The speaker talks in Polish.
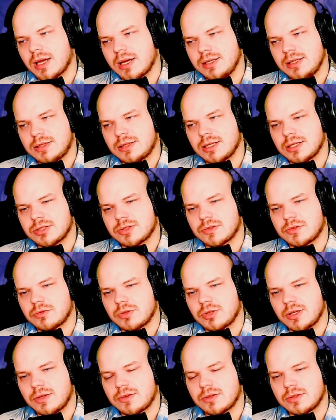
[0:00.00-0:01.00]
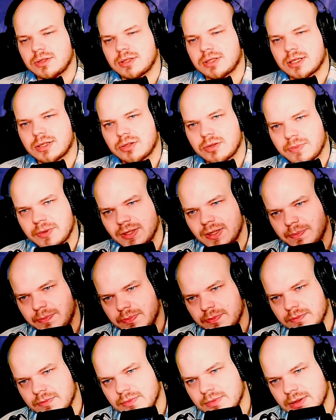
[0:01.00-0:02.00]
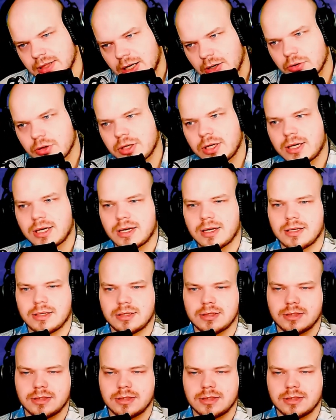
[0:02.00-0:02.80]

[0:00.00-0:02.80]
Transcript: I też z drugiej strony, tak sobie na, na logikę,